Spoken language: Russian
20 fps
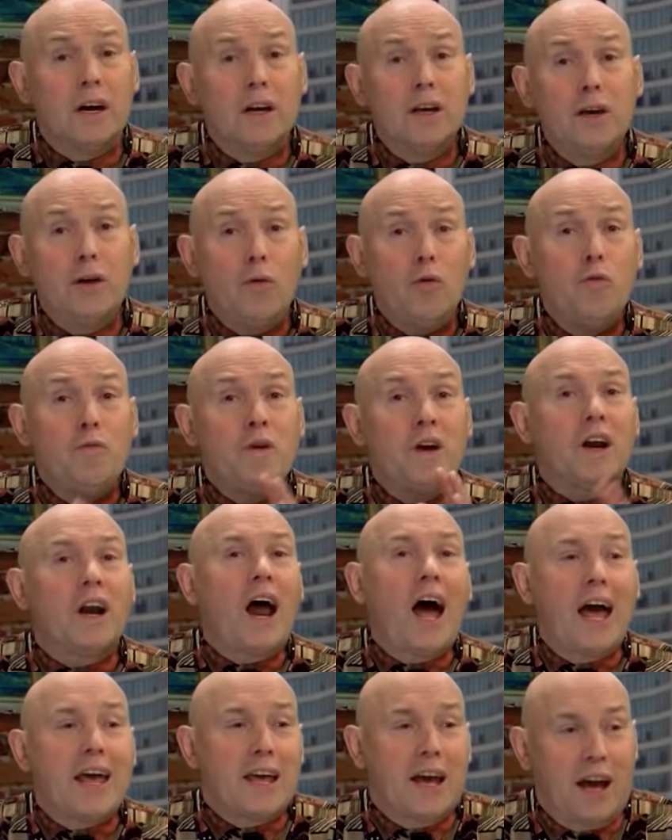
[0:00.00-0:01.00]
и
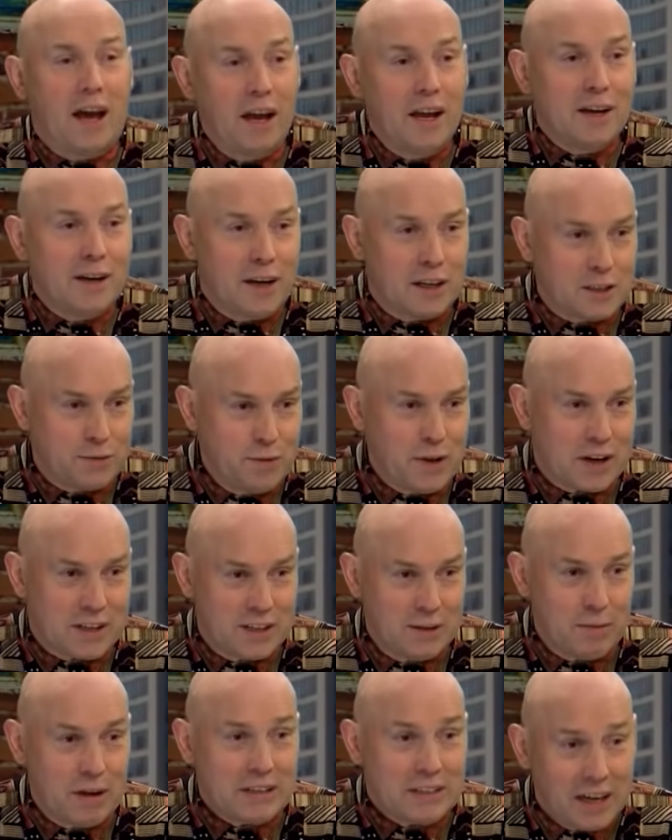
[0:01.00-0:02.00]
умирая на
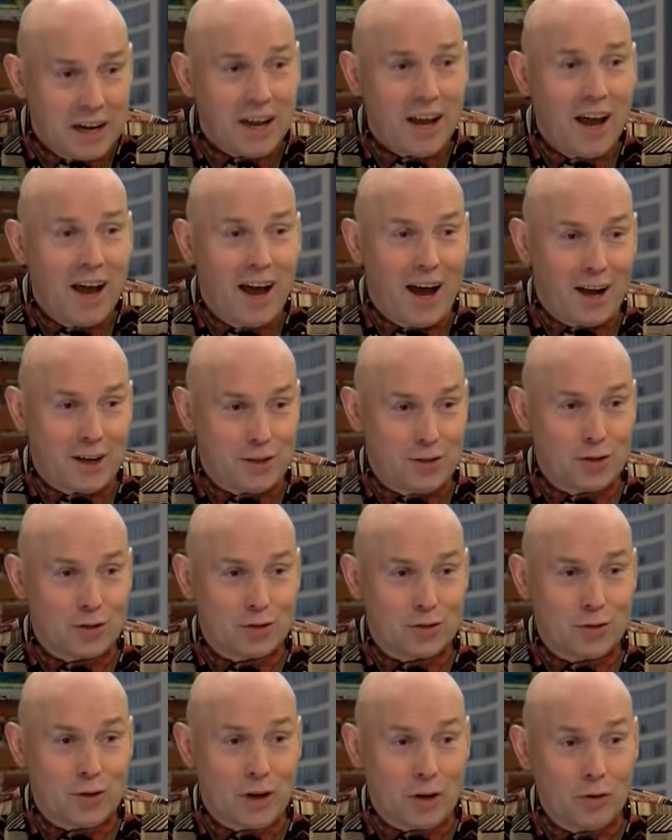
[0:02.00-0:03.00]
смертном одре, актер
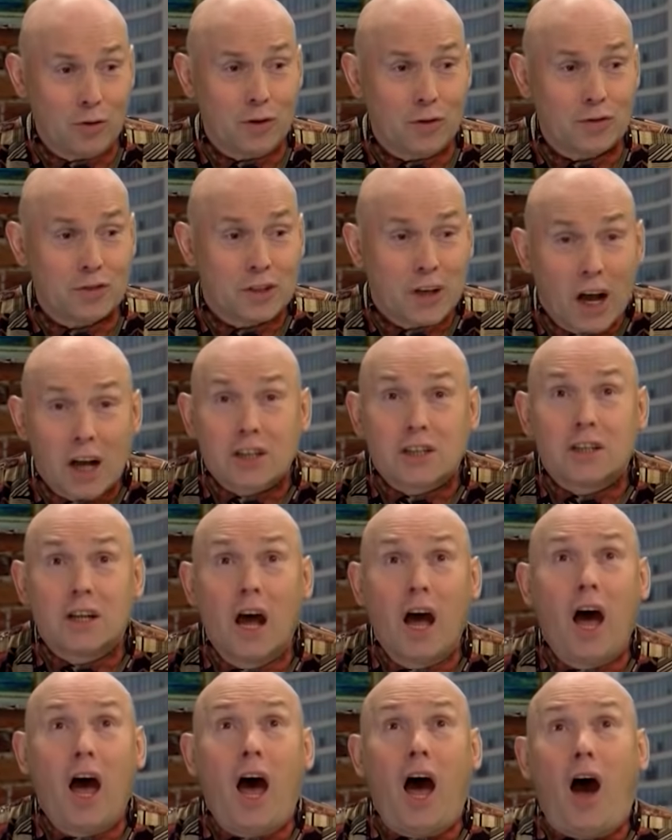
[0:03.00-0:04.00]
Сухоруков скажет,
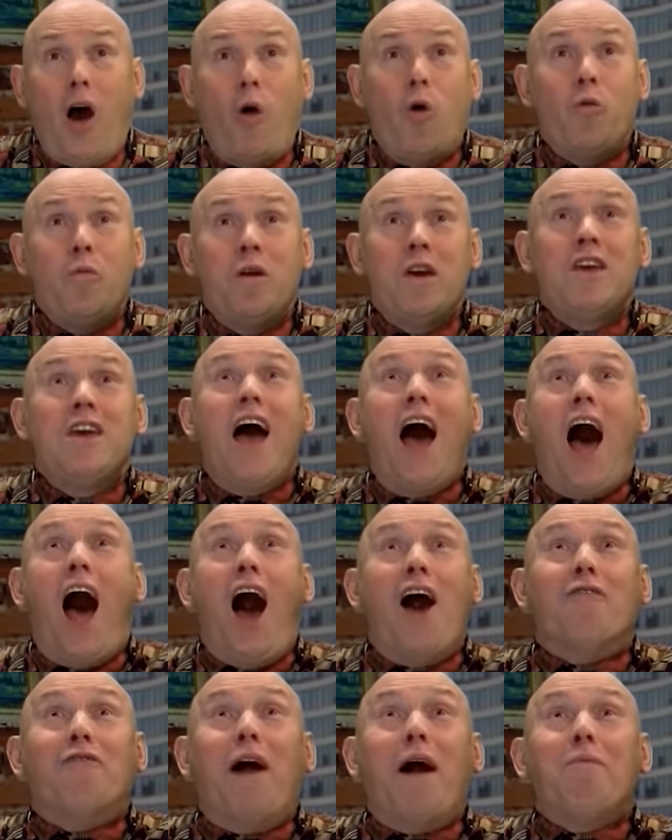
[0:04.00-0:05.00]
у меня
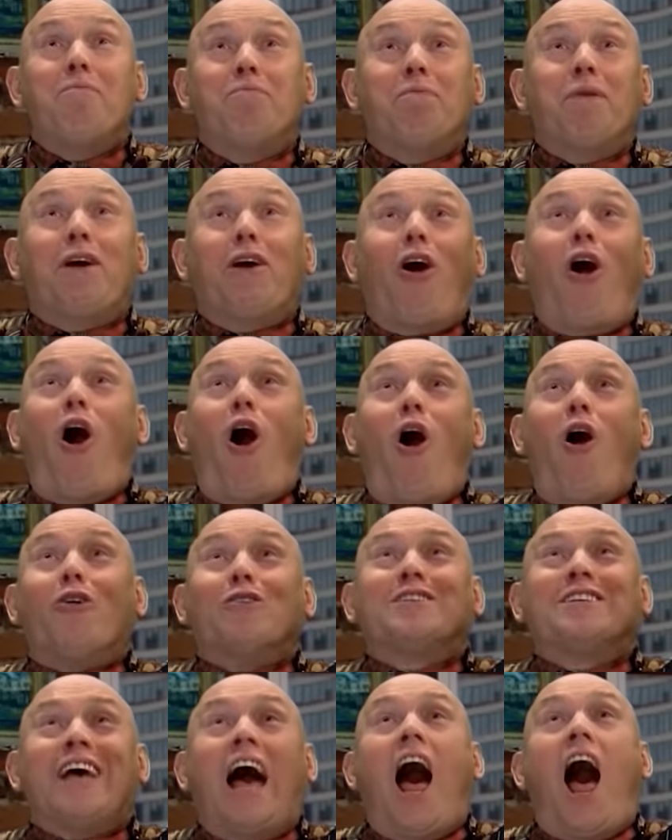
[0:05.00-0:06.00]

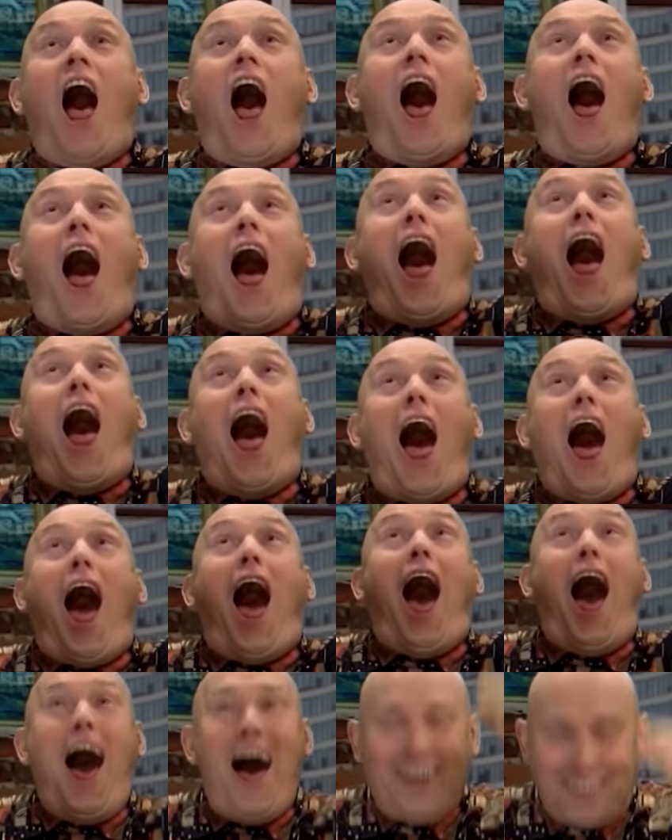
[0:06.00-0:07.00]
вопрос! А,
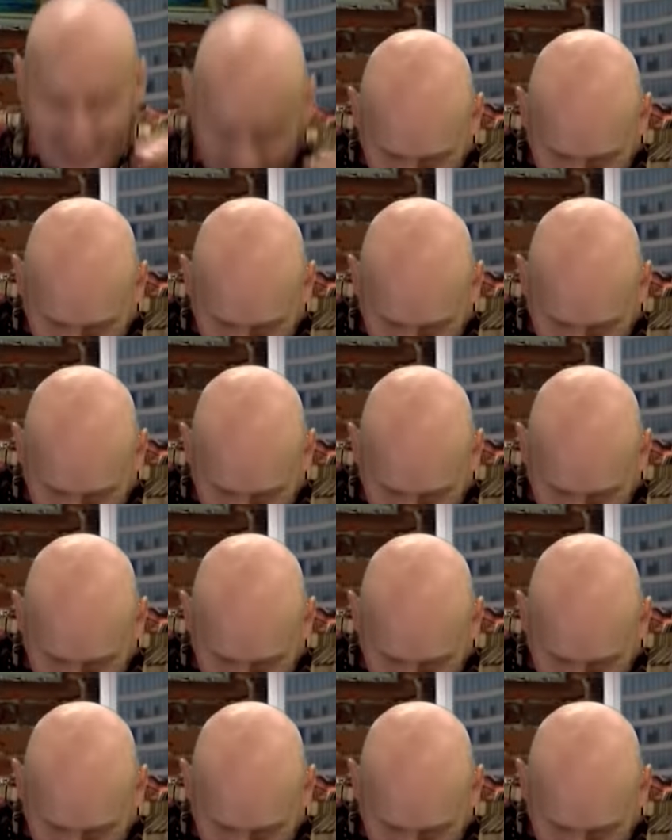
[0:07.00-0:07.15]
а,